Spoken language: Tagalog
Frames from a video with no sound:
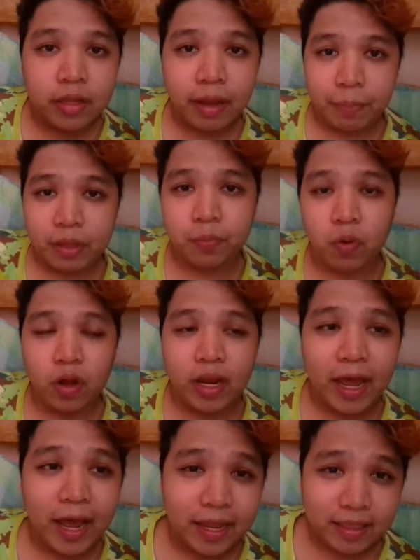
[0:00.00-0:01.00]
Dapat po
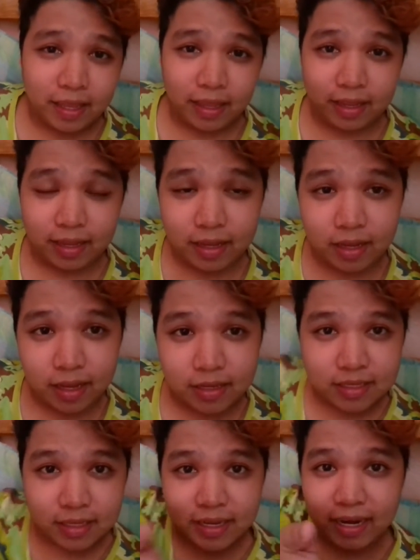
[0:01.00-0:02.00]
kalahati
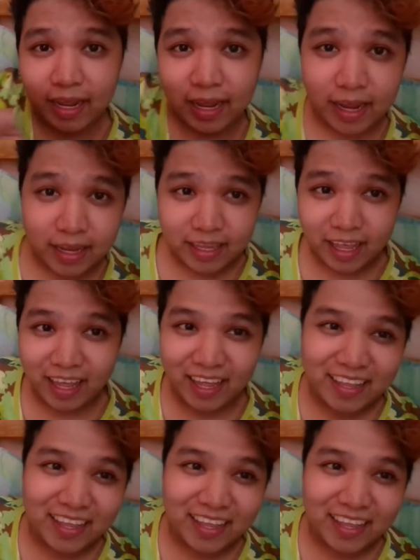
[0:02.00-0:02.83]
as in kalahati.